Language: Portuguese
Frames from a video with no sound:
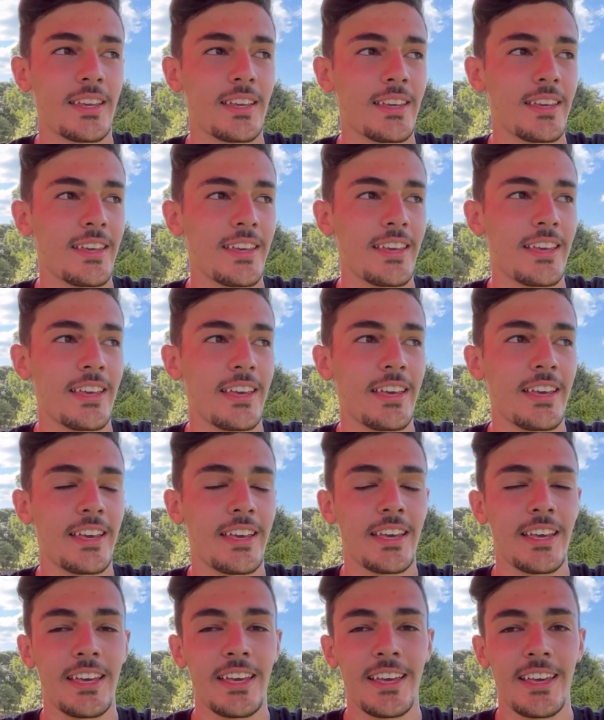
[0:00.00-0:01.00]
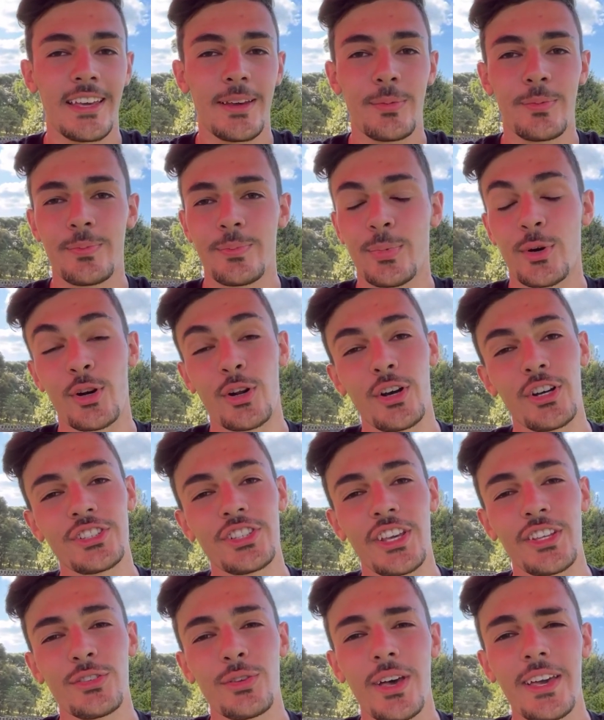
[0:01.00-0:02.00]
É, por hoje
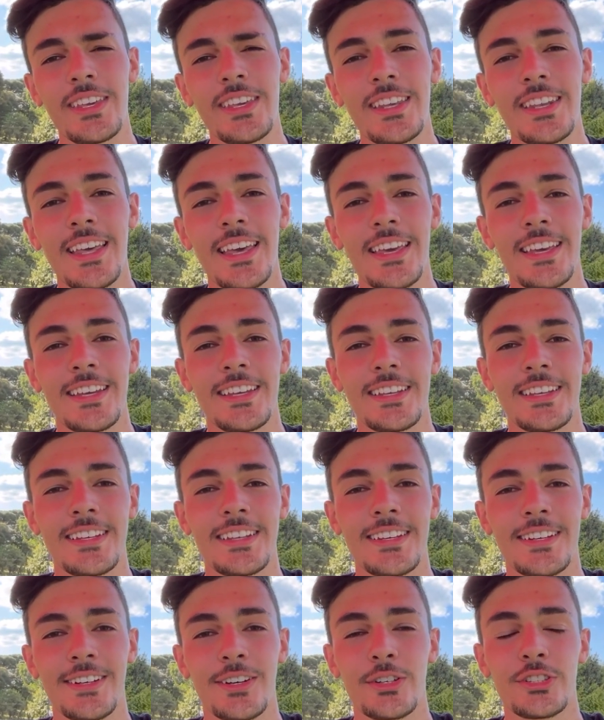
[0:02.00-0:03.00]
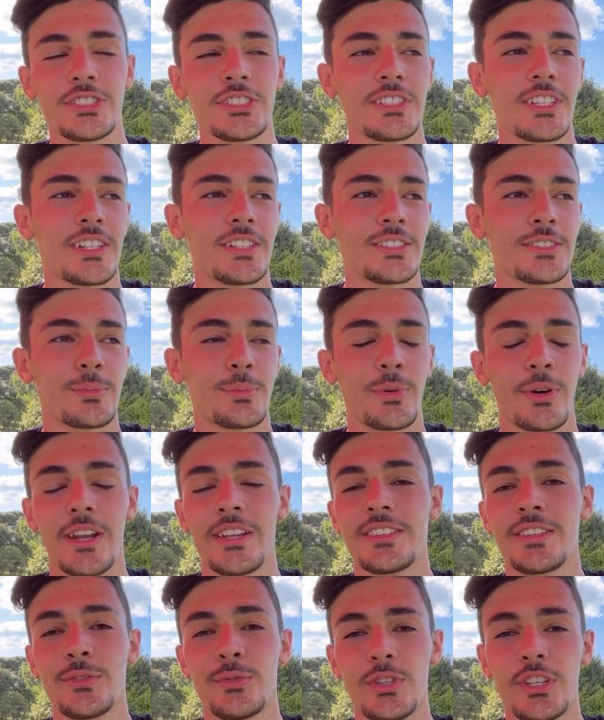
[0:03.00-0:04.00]
é isso aí, né? Hoje não, por
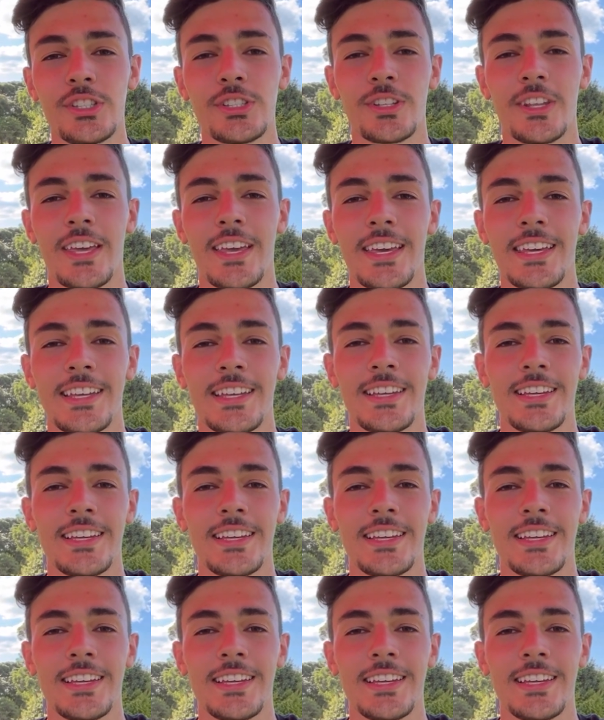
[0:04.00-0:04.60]
esse vídeo, né?